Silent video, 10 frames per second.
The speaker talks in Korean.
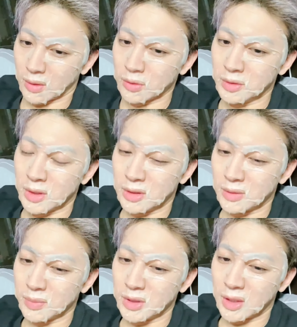
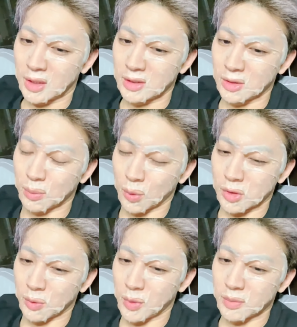언제쯤 시작할지도
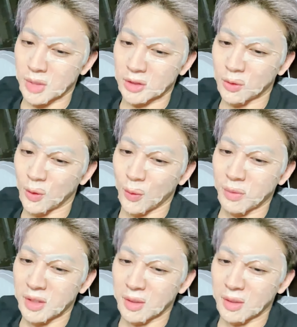모르지만 왜냐면 자전거가 없기